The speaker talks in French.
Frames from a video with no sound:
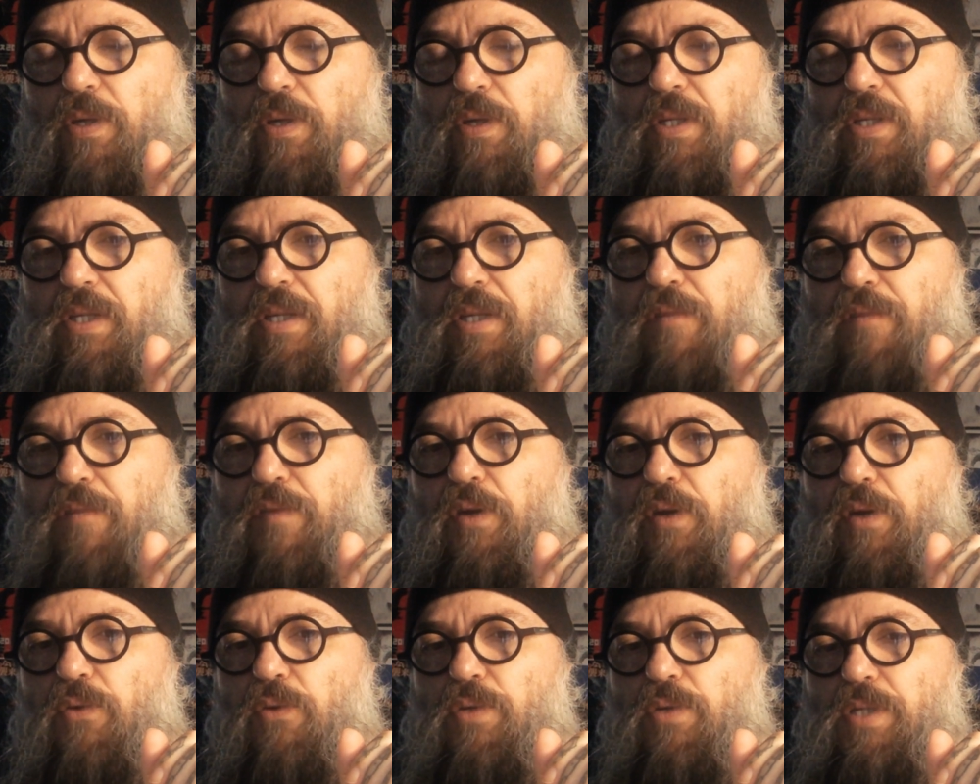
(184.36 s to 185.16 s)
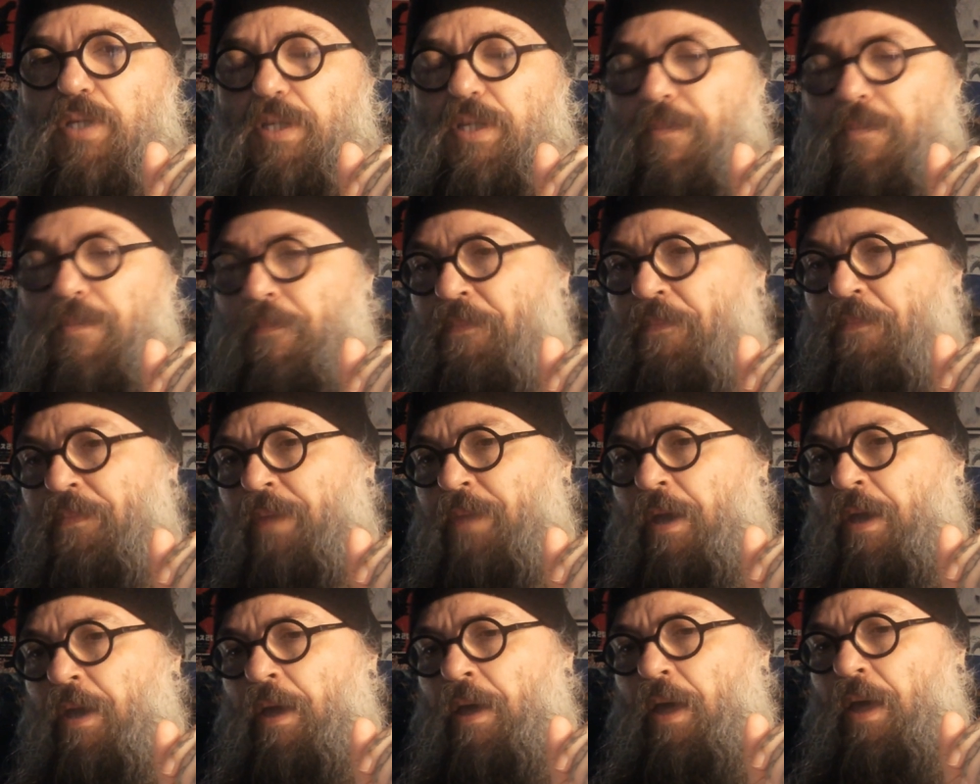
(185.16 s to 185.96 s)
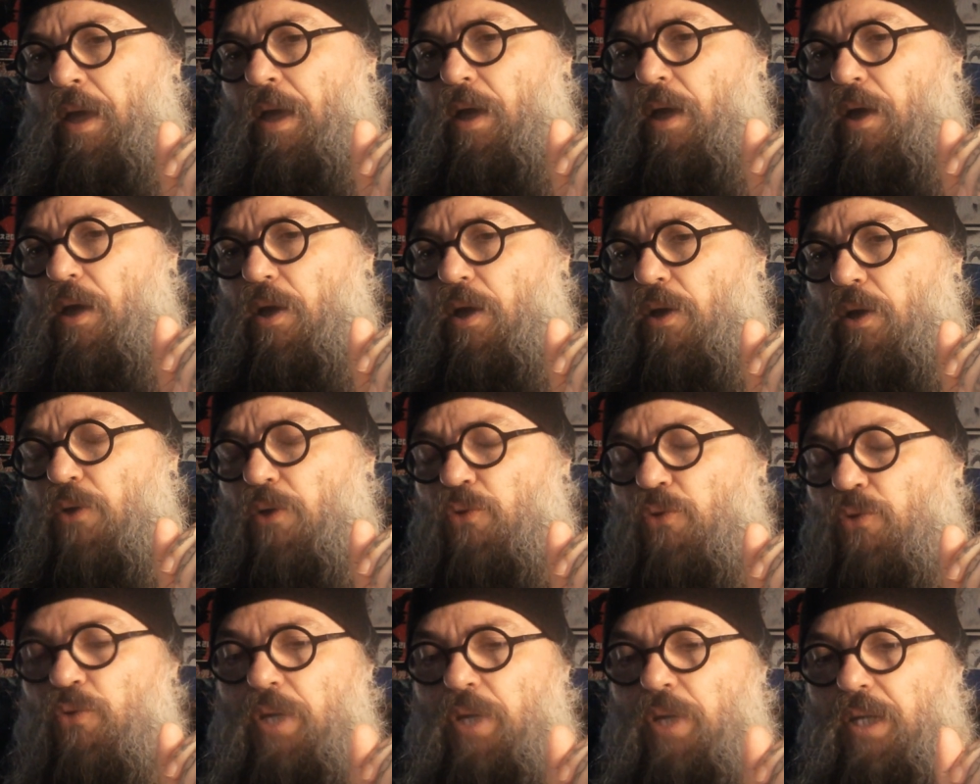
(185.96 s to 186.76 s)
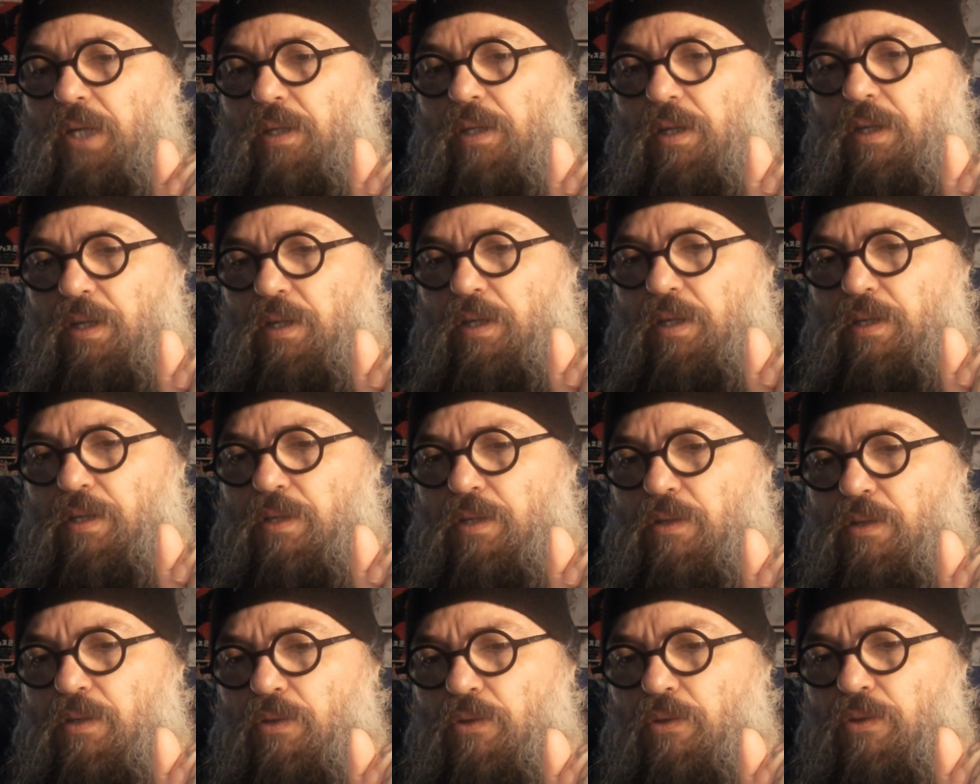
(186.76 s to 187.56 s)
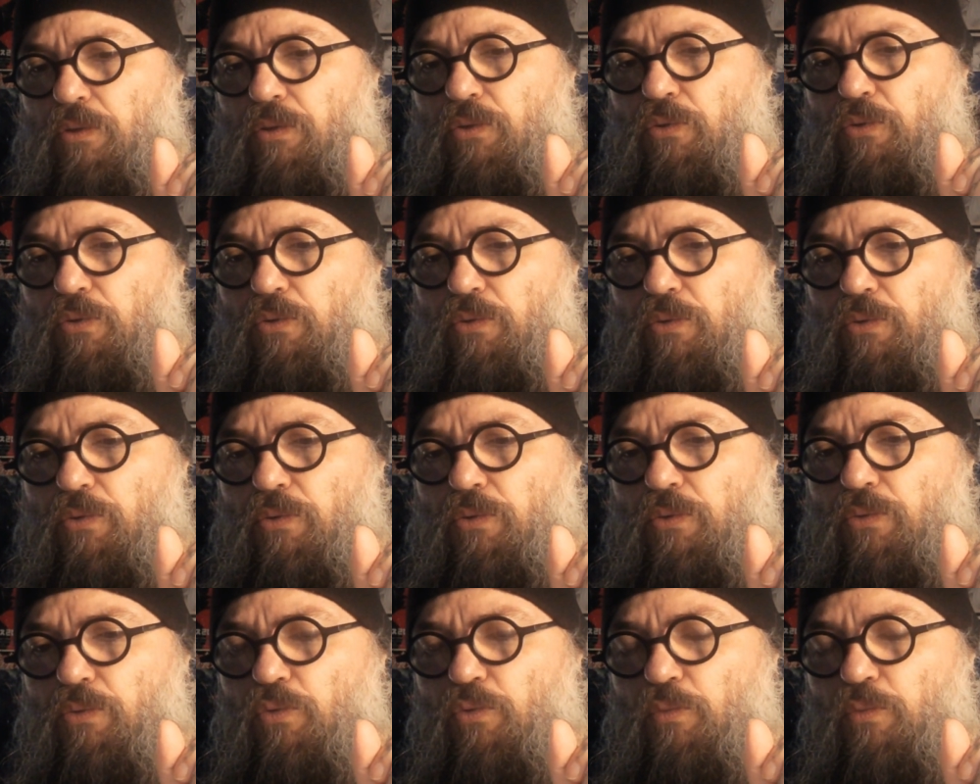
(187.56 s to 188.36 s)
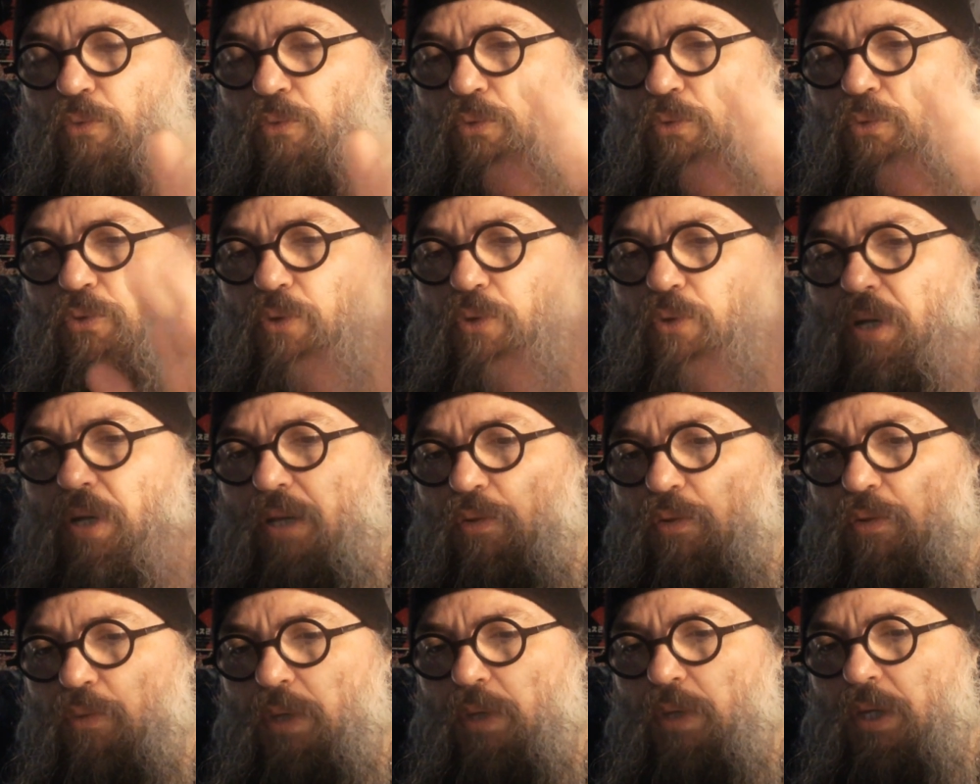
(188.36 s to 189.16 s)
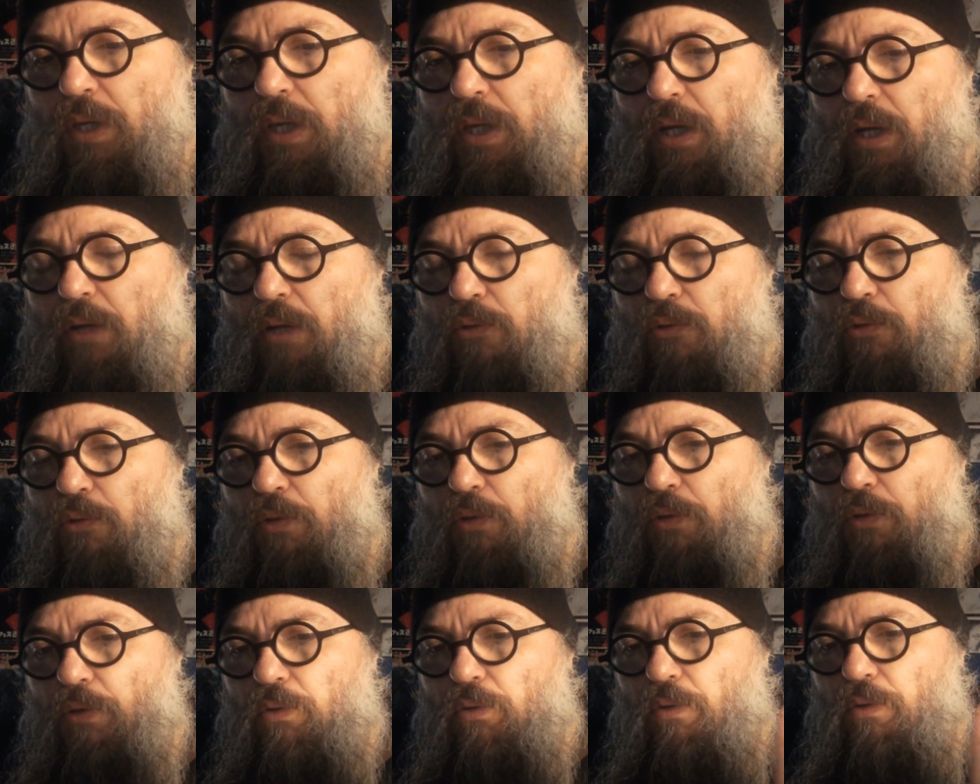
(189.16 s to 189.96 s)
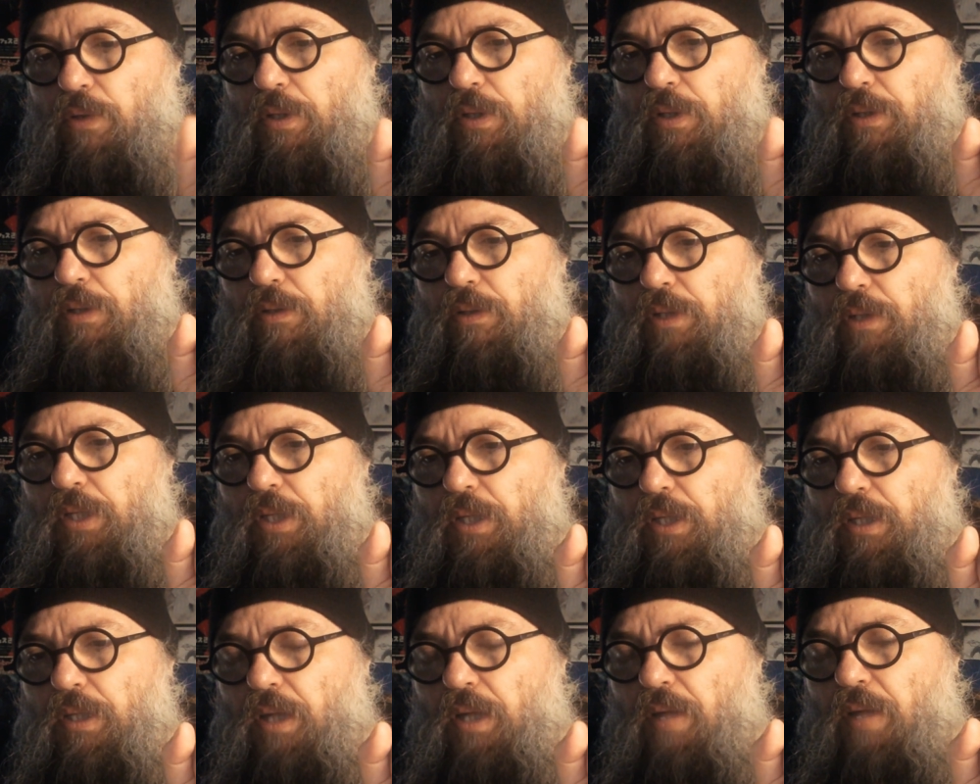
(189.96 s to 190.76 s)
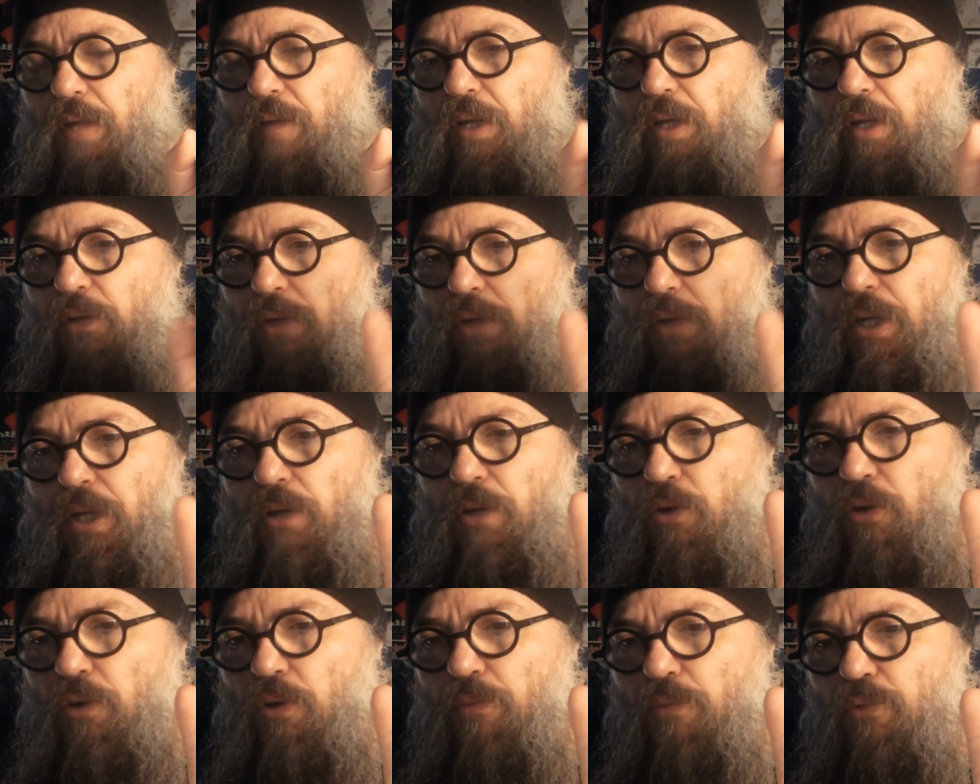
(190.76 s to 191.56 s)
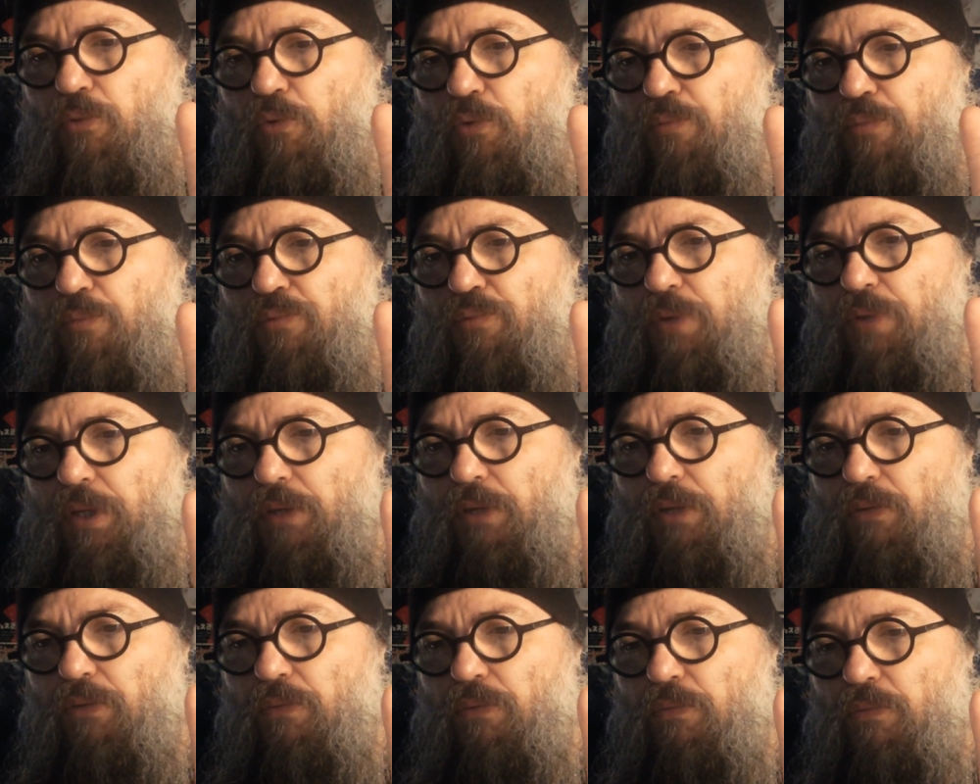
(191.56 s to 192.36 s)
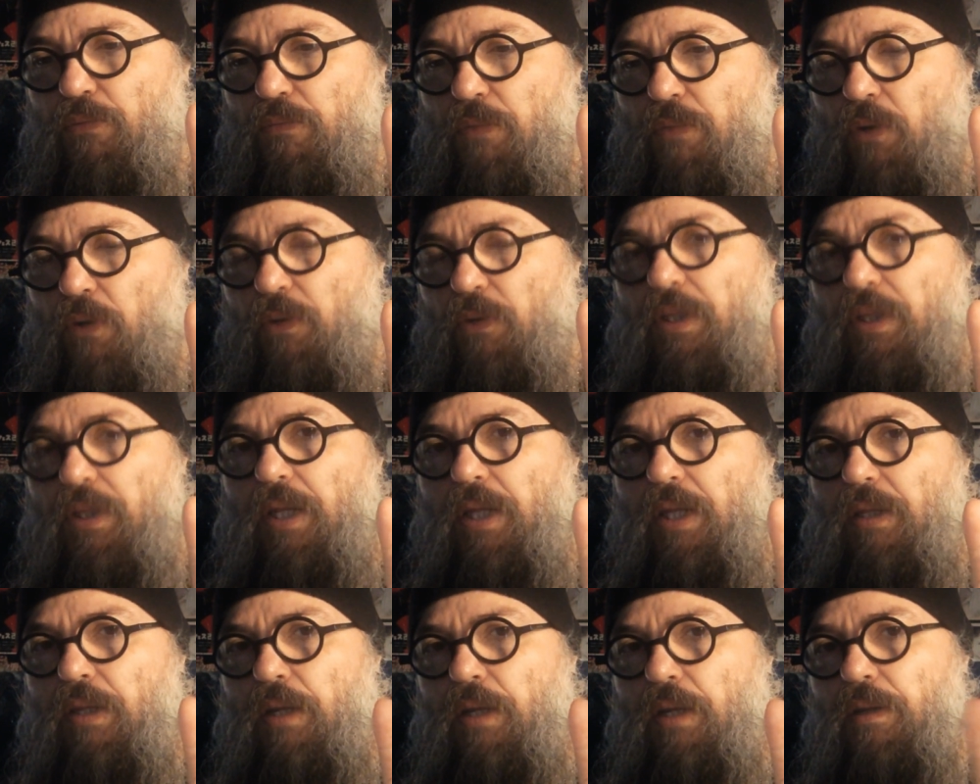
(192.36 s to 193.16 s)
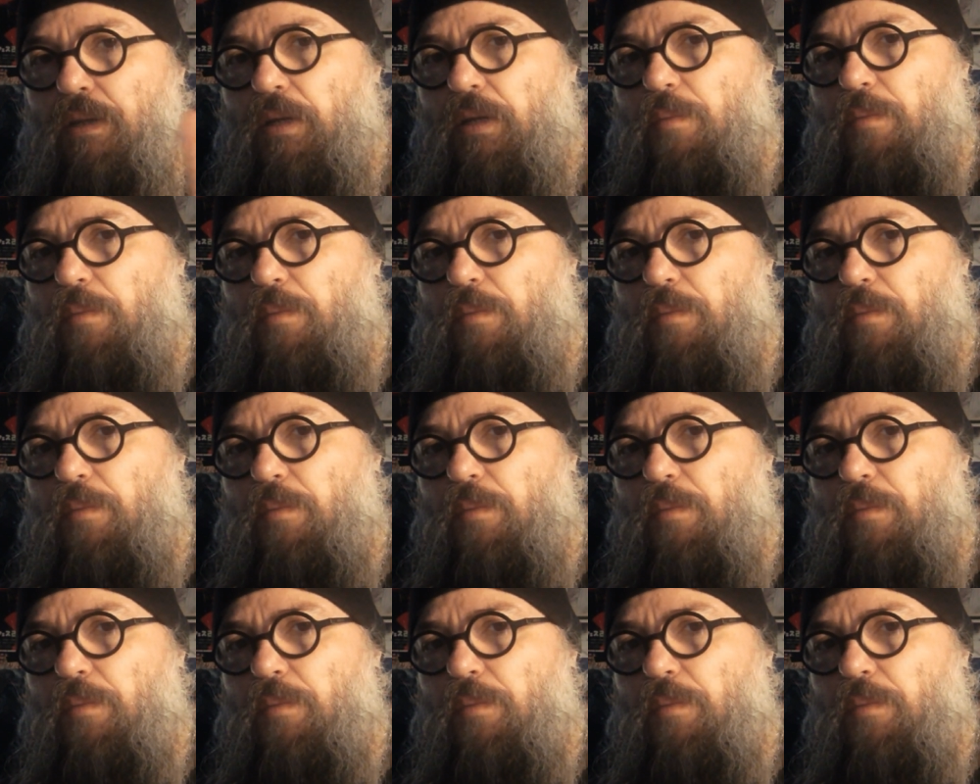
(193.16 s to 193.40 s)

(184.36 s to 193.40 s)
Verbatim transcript: à ses affaires aussi. Euh, une actrice du monde de la nuit à Tokyo qui travaille dans les clubs depuis une trentaine d'années